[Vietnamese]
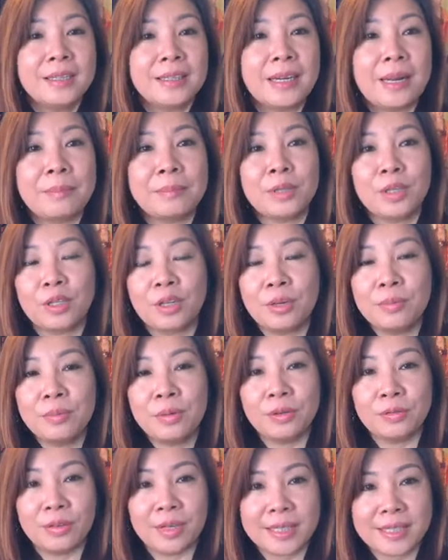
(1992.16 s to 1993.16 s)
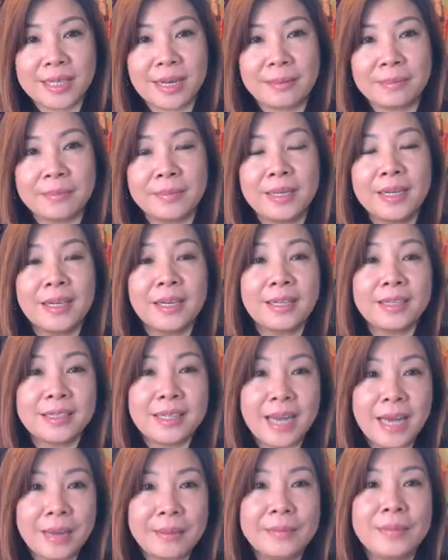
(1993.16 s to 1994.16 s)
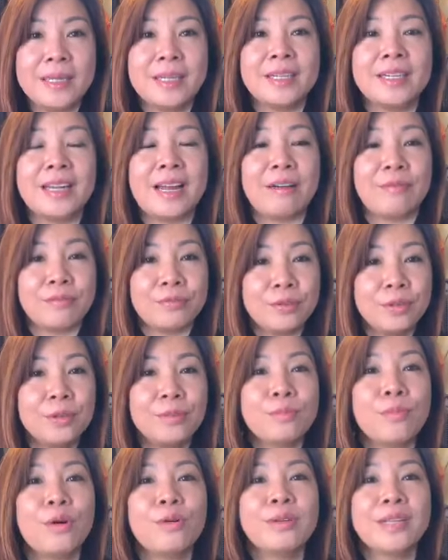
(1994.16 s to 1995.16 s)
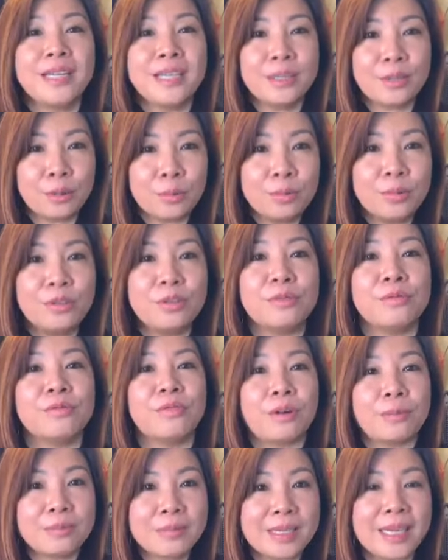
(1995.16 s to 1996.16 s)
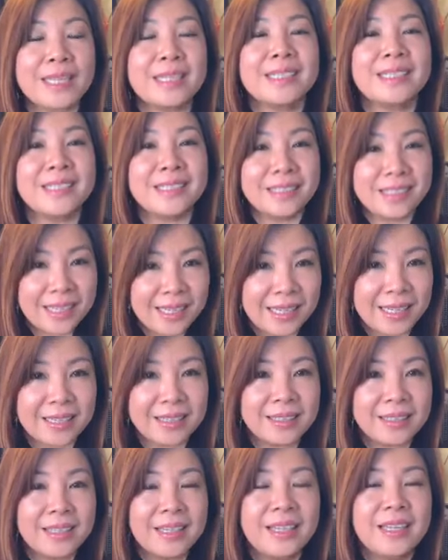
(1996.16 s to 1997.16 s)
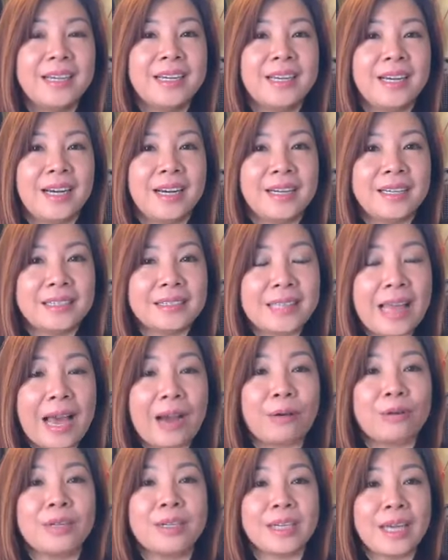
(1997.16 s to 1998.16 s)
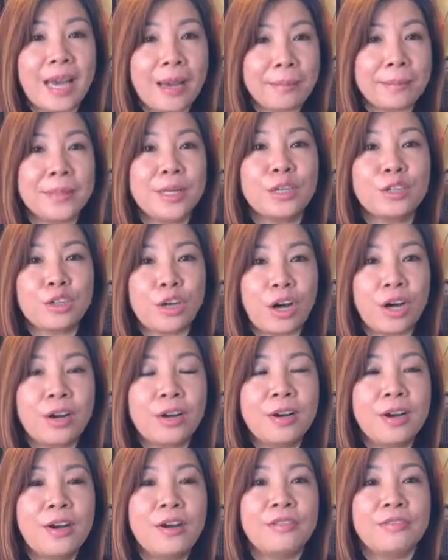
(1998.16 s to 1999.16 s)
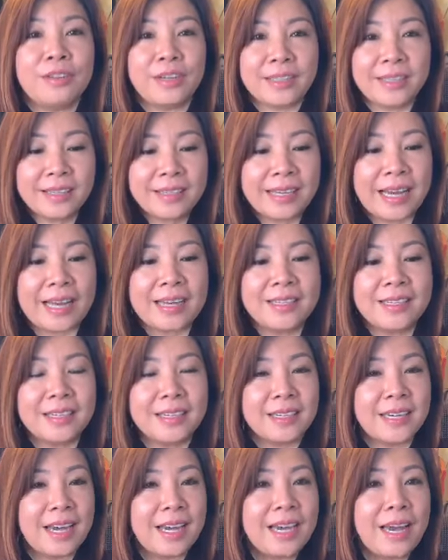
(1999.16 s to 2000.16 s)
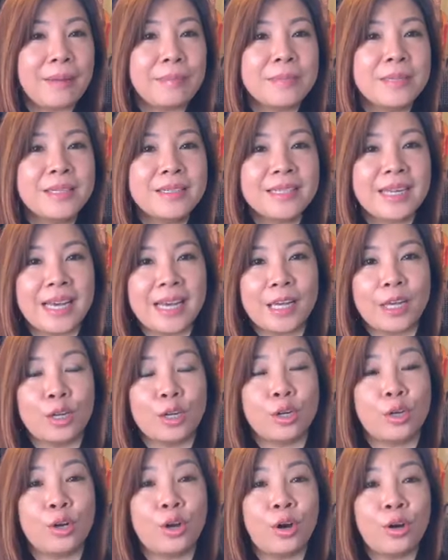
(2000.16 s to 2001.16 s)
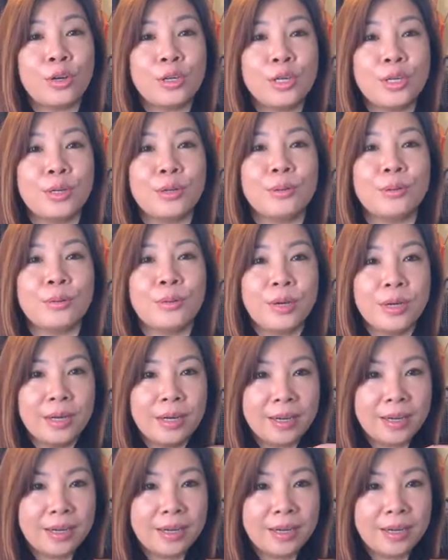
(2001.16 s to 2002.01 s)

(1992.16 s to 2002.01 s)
5 cho tới 10 phần trăm để mình làm phước bố thí cúng dường phóng sanh từ thiện à, tạo được cái âm đức đó và tất cả những cái âm đức này nó đều